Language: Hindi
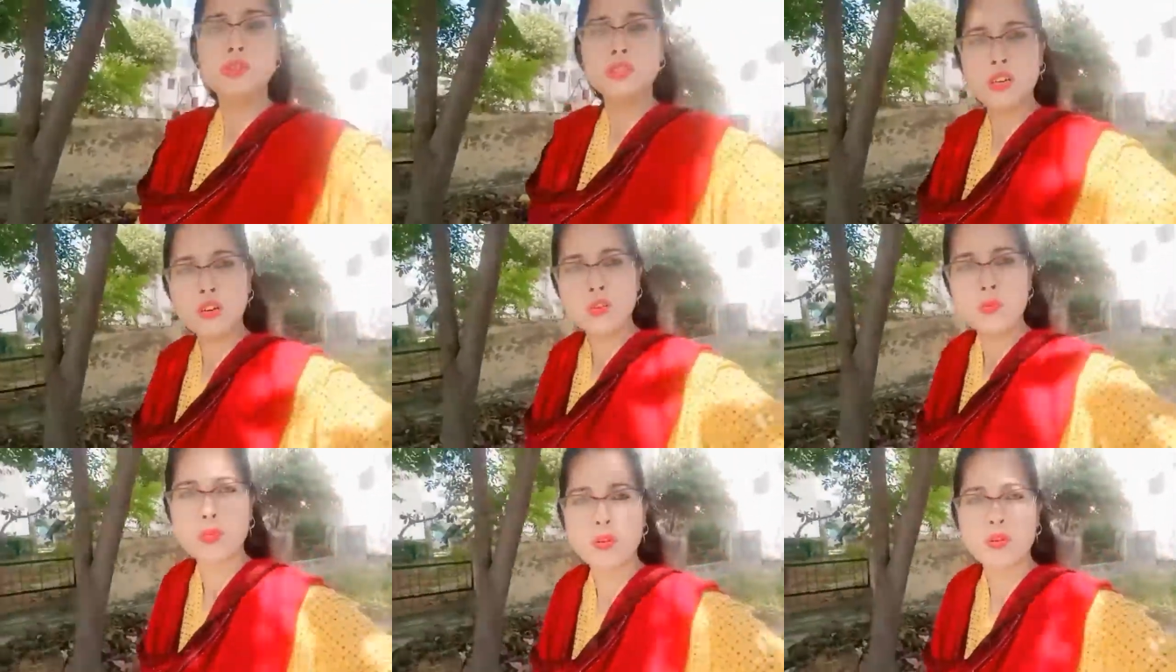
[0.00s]

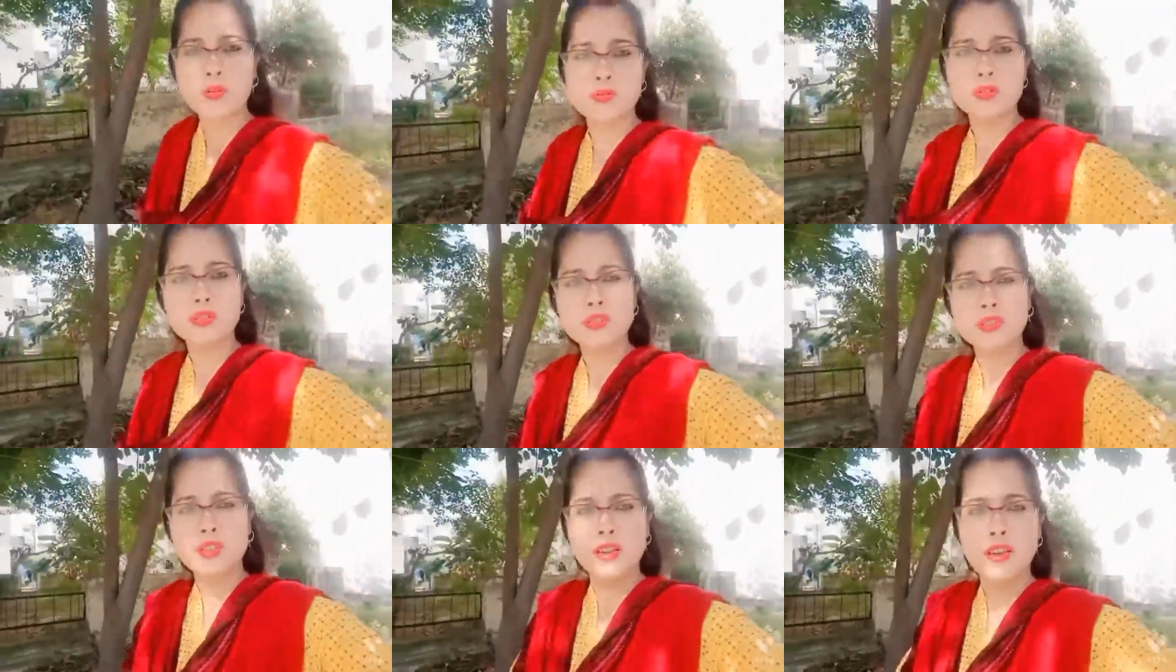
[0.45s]
पहुँचते
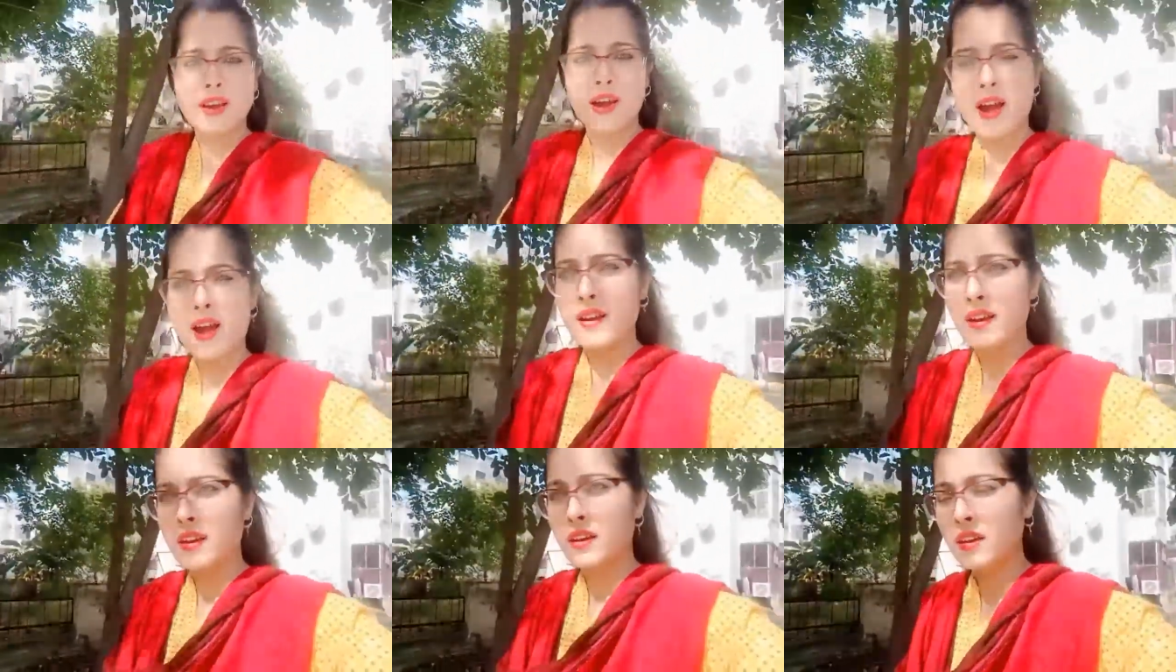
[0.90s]
हैं आयरा
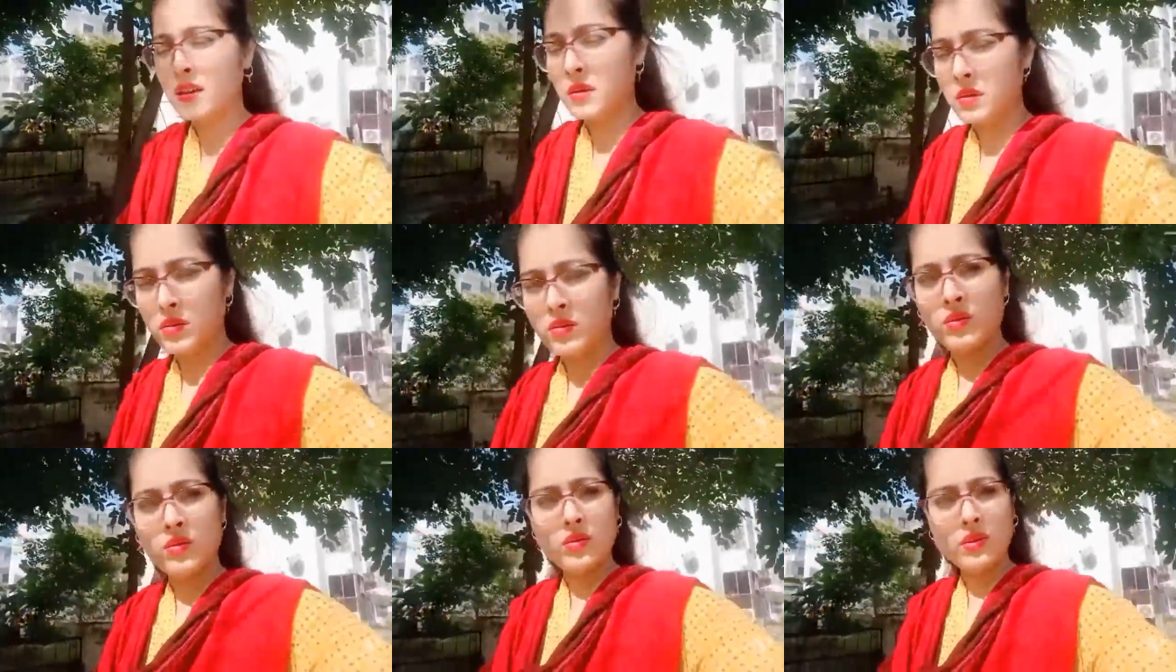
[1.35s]
के स्कूल
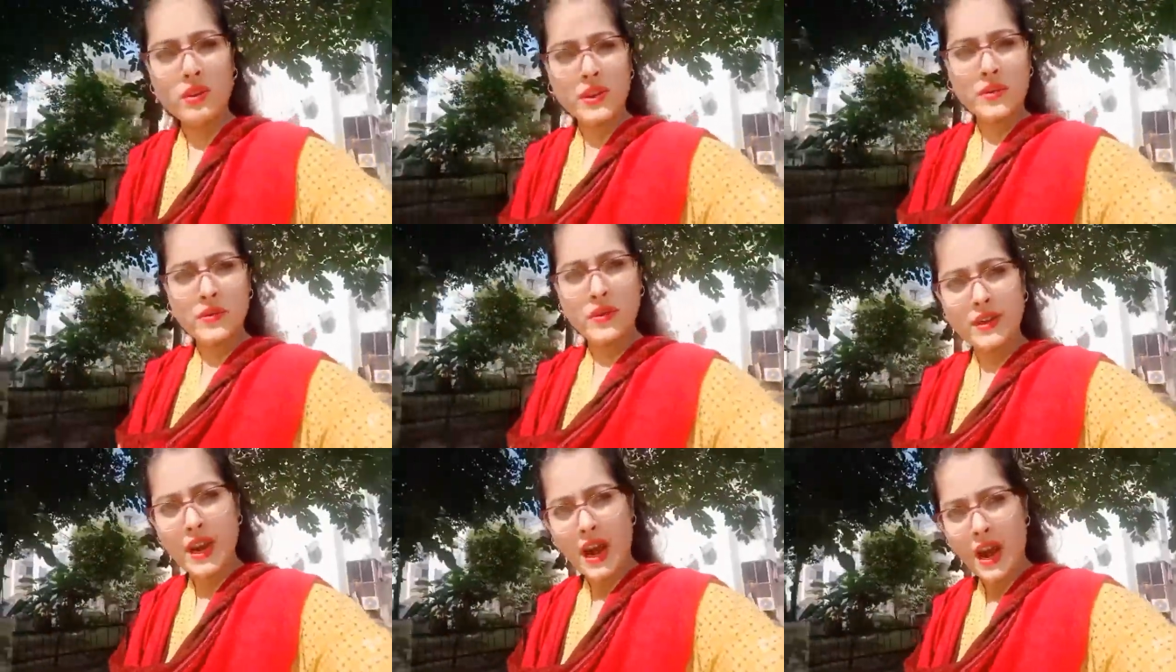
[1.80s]
के भी
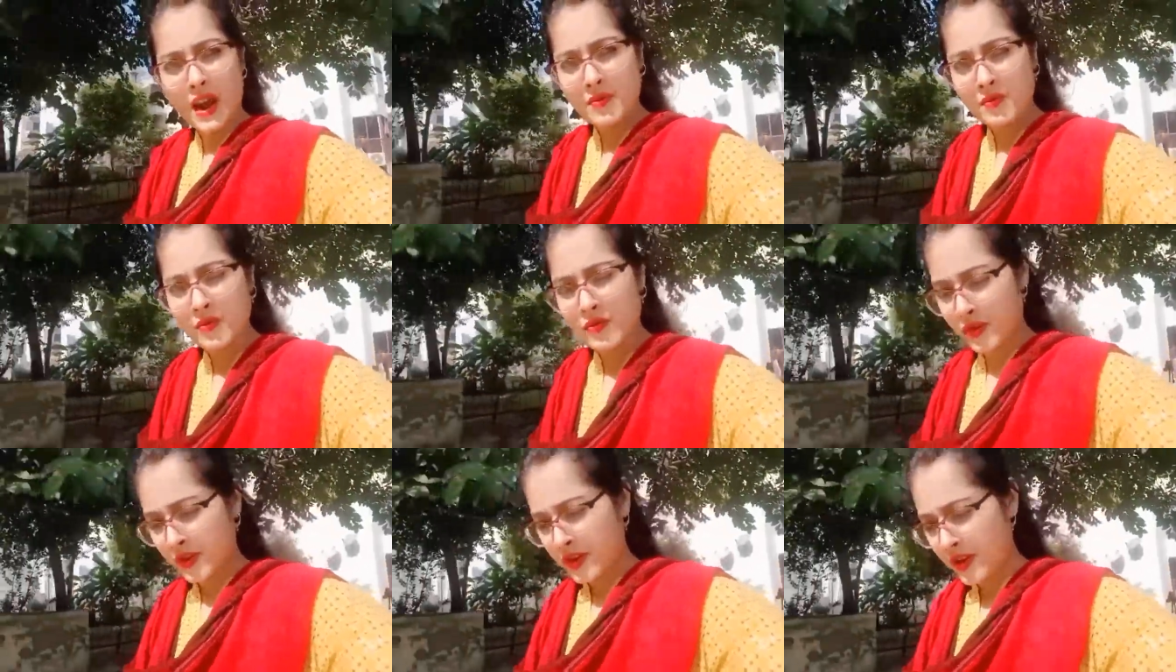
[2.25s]
टाइम हो
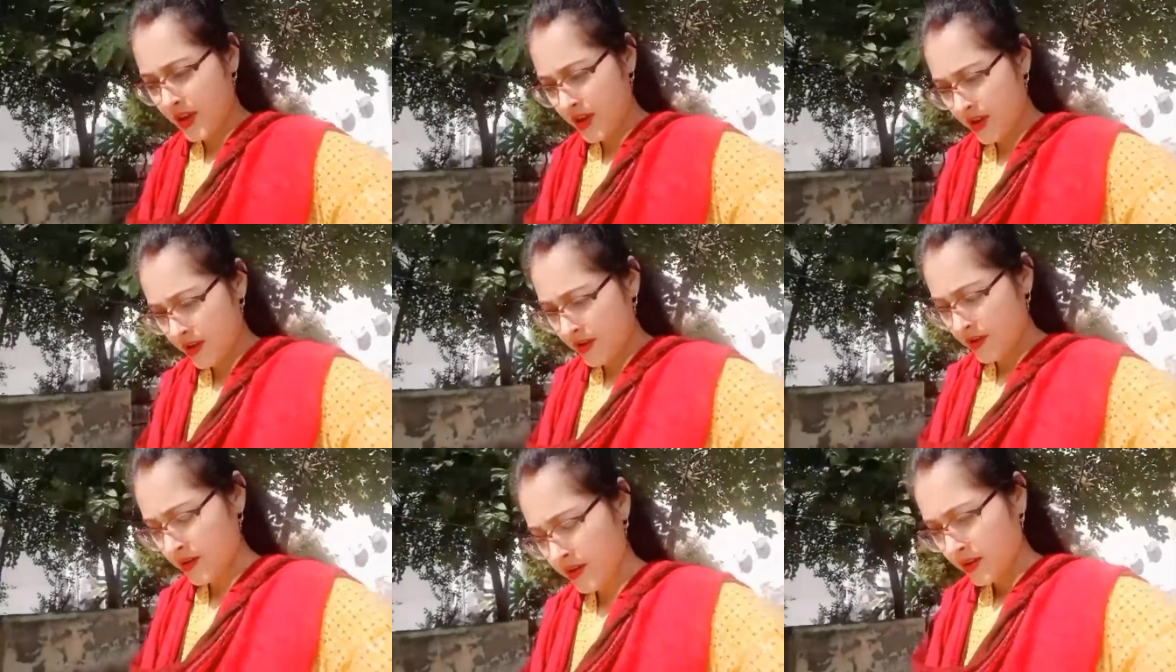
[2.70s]
गया है
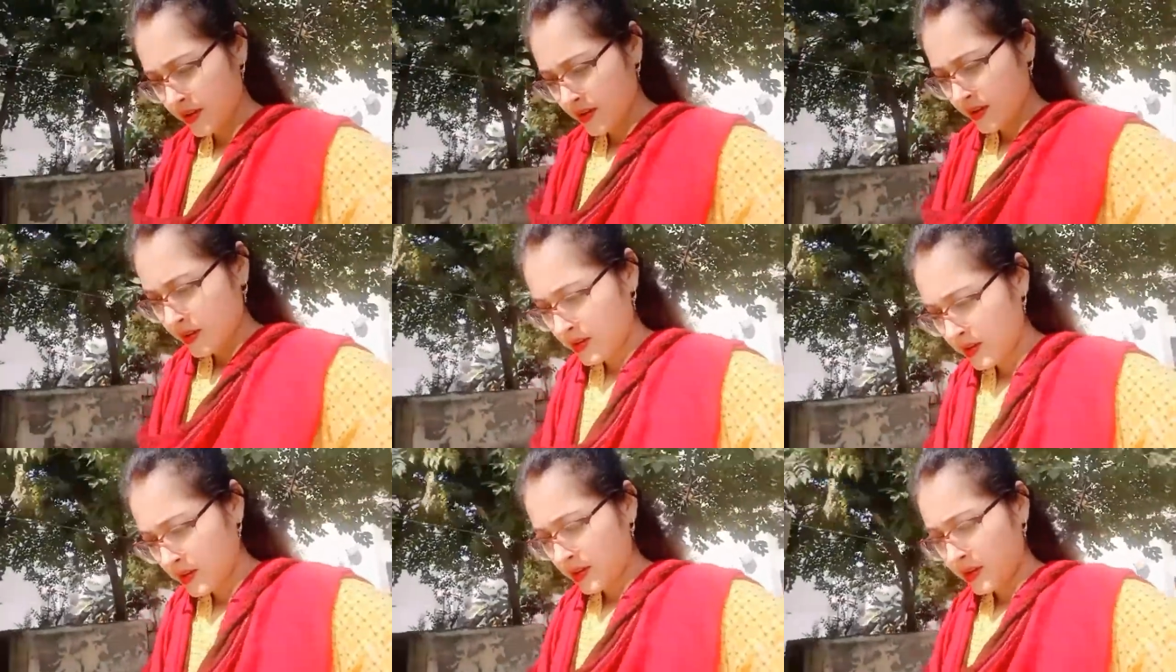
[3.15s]

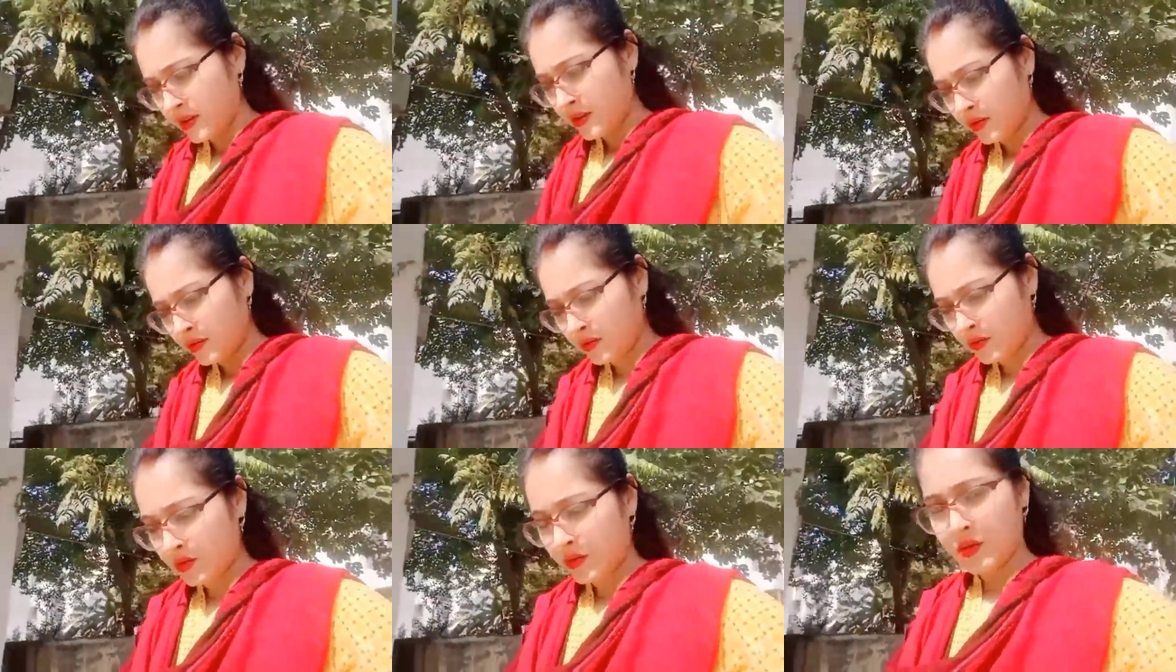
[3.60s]

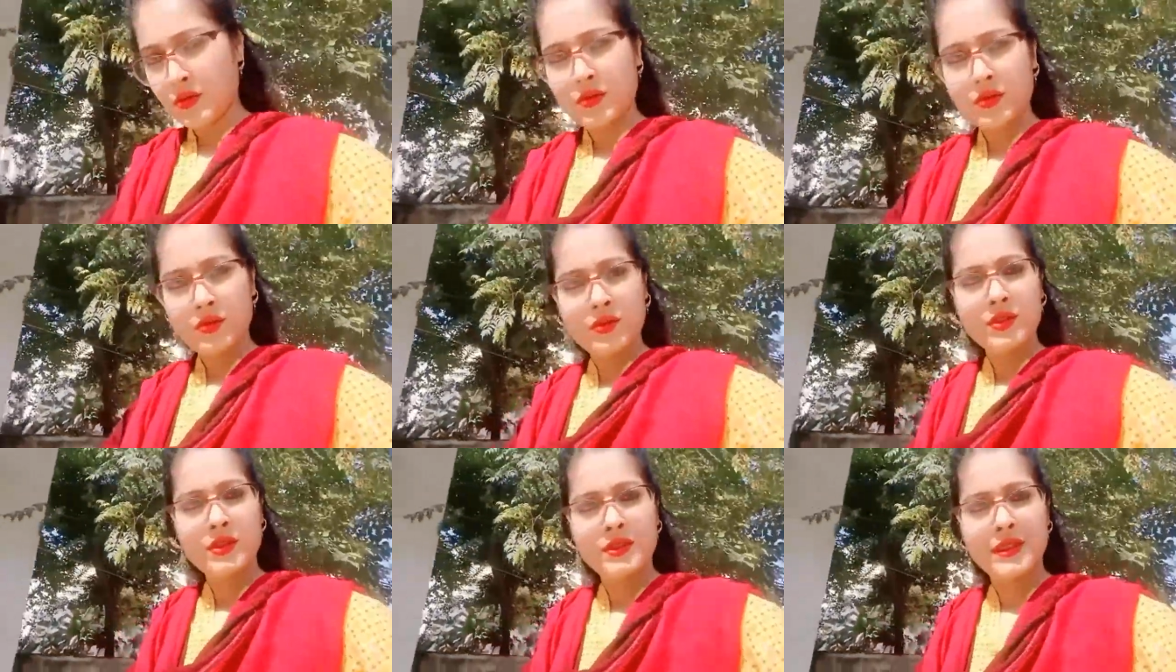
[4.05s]
तो
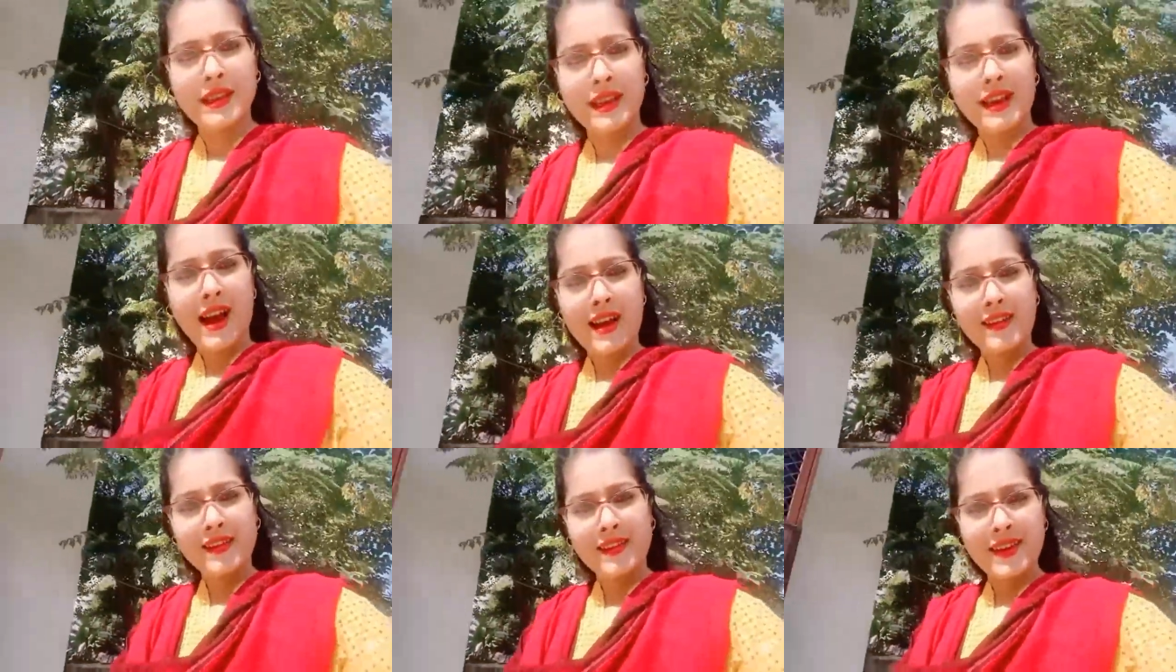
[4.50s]
दिखाते
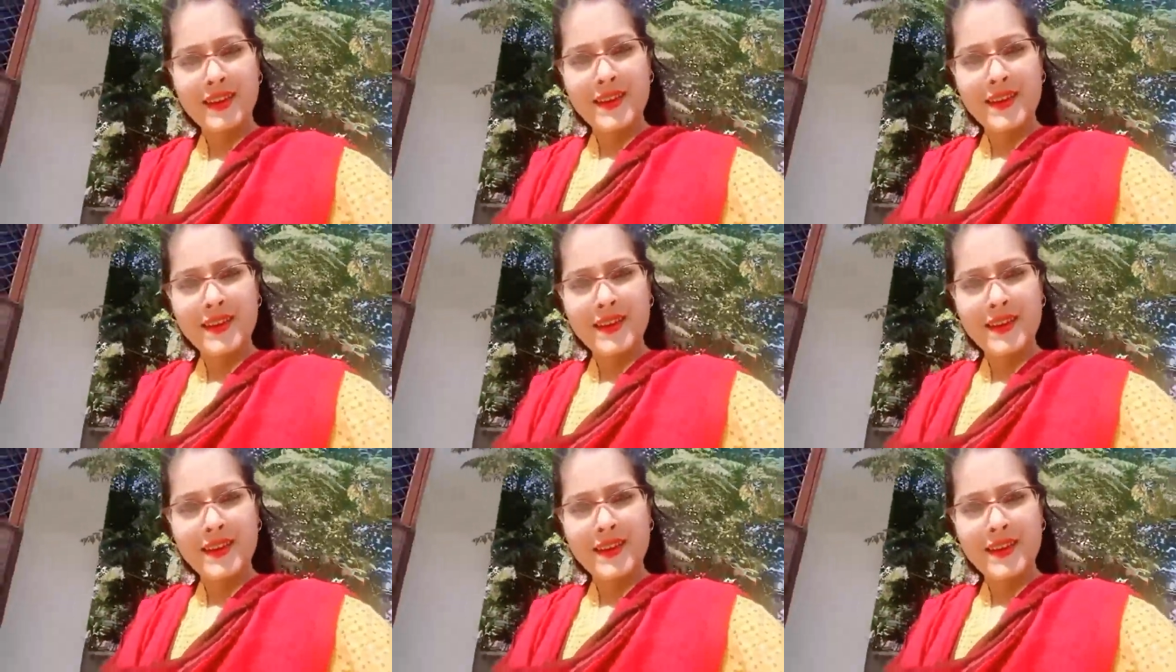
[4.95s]
हैं